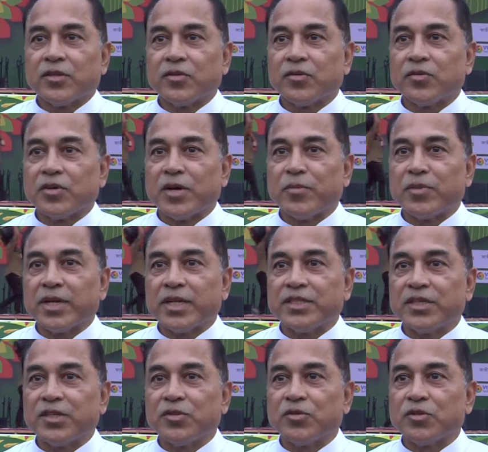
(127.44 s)
তো আমরা
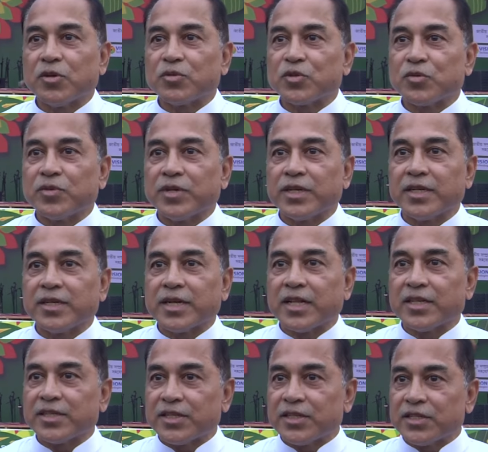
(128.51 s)
যেহেতু সবসময়
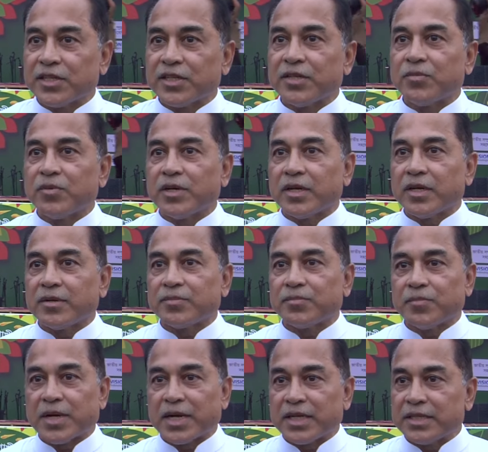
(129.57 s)
কালচারের সাথে বা
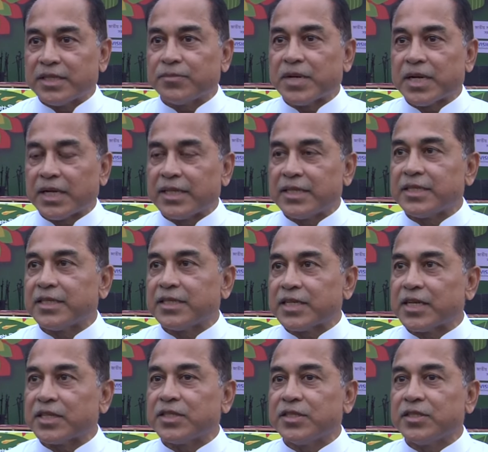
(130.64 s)
বাংলাদেশের
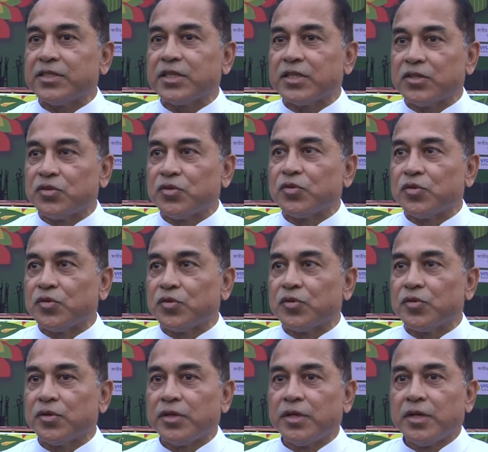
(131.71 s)
সংস্কৃতির সাথে যুক্ত
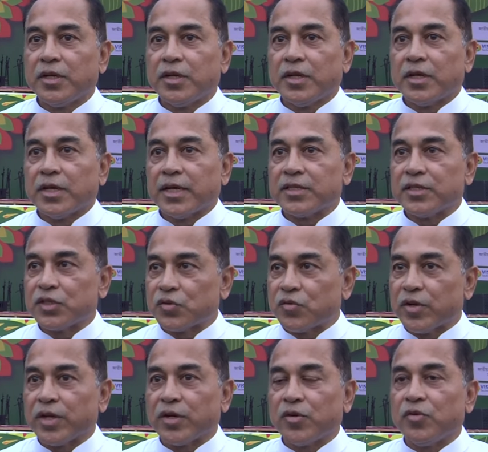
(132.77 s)
অ্যাজ এ
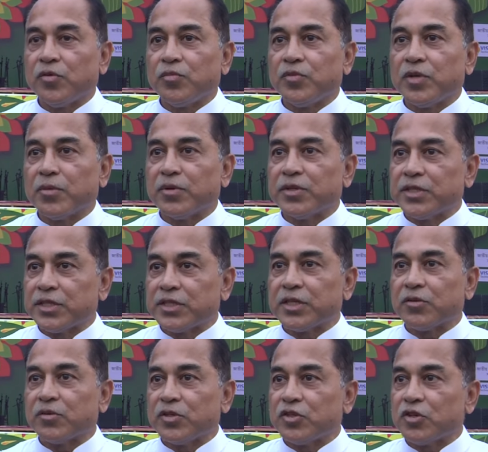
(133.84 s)
স্কোয়ার গ্রুপ তো আমরা
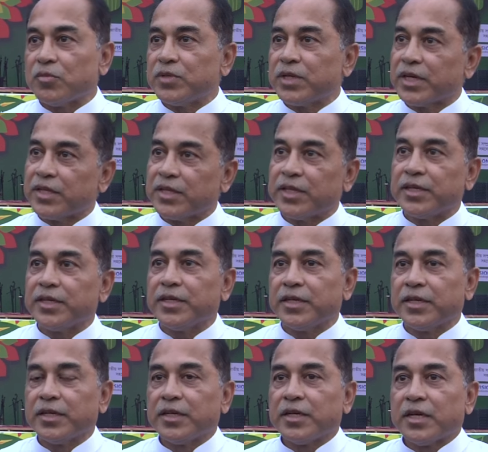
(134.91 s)
চেষ্টা করি সব জায়গাতেই
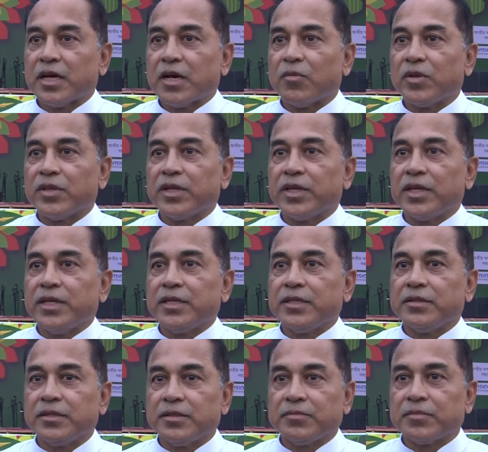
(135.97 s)
আমাদের এই
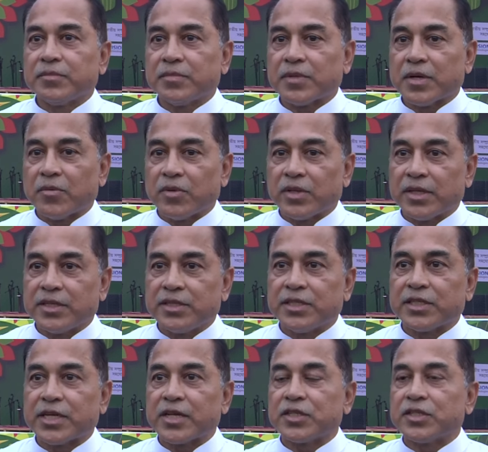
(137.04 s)
আমাদের
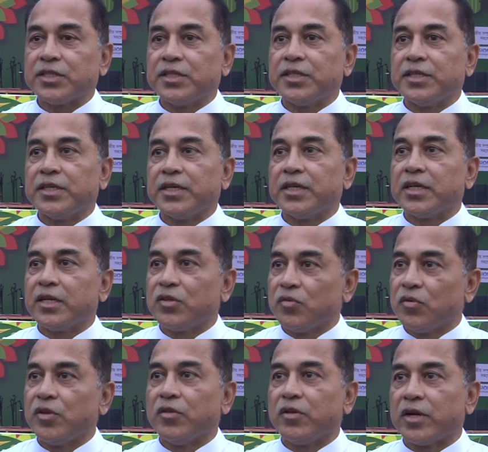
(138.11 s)
যে সংস্কৃতি এটাকে
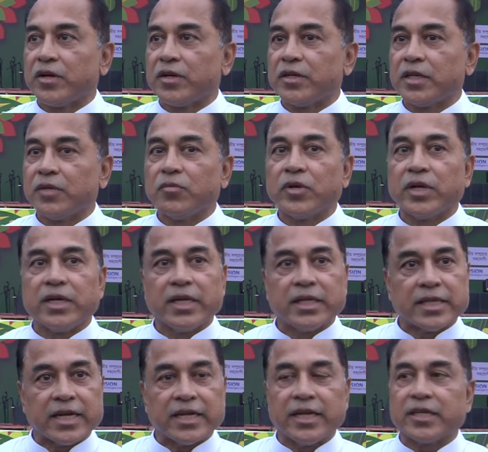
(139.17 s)
তুলে ধরার এবং এটা
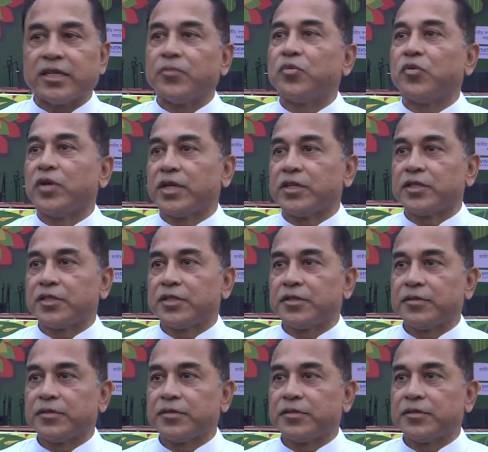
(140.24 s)
তারই একটা প্রয়াস